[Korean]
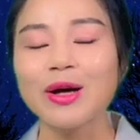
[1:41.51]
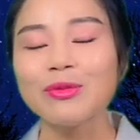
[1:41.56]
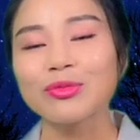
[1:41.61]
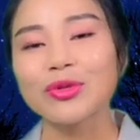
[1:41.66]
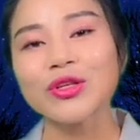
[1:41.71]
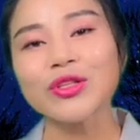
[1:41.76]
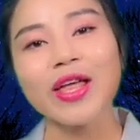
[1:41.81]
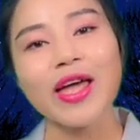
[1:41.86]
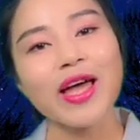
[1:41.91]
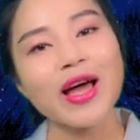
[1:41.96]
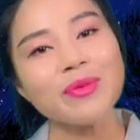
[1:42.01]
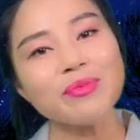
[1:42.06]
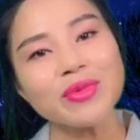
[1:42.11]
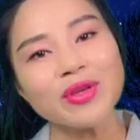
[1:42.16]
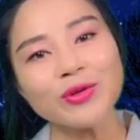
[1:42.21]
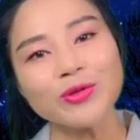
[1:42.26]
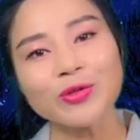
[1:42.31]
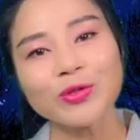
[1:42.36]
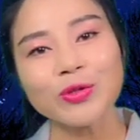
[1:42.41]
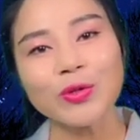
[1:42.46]
물론
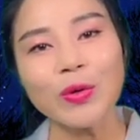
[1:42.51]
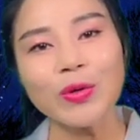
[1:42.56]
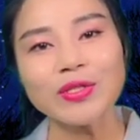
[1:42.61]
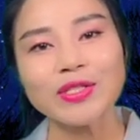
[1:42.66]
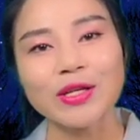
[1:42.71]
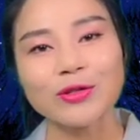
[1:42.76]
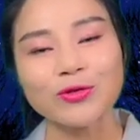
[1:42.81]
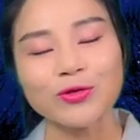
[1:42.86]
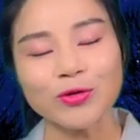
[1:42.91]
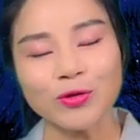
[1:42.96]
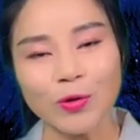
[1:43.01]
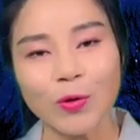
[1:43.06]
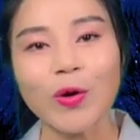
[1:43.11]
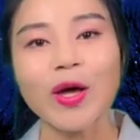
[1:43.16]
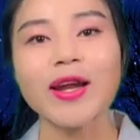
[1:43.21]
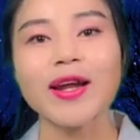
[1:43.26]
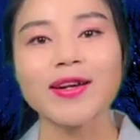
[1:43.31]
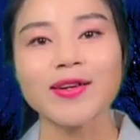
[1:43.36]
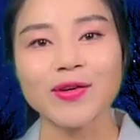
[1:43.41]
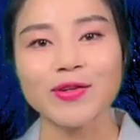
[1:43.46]
대한민국도 이제
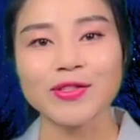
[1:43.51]
운동회라는